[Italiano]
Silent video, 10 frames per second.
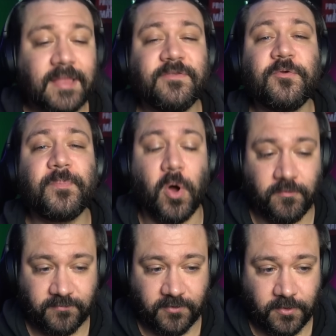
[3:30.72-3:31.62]
Cazzo
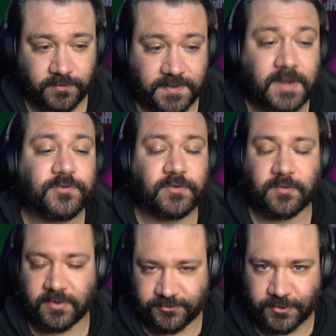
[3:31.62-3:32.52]
Ponfo, tratto
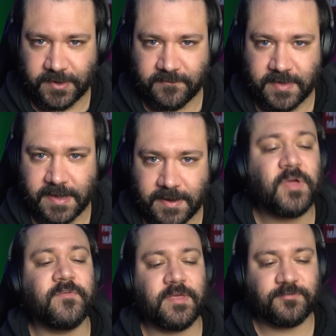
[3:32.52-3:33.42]
da una storia vera.
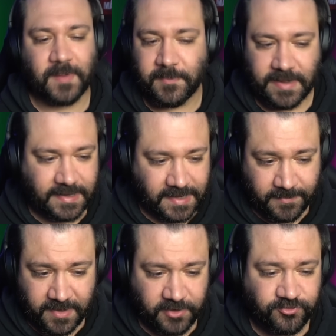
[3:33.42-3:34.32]
POV spalmi la
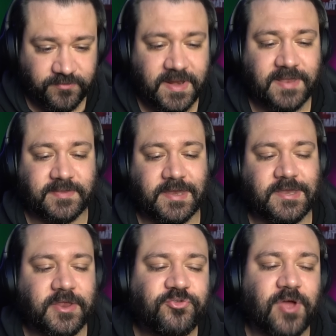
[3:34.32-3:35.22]
crema ringiovanente
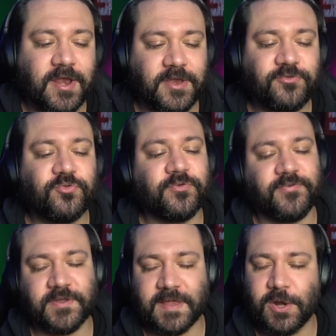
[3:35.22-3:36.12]
di 10 anni su tuo
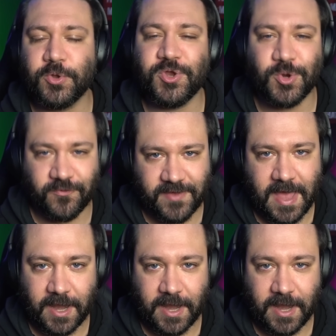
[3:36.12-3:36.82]
fratello di 9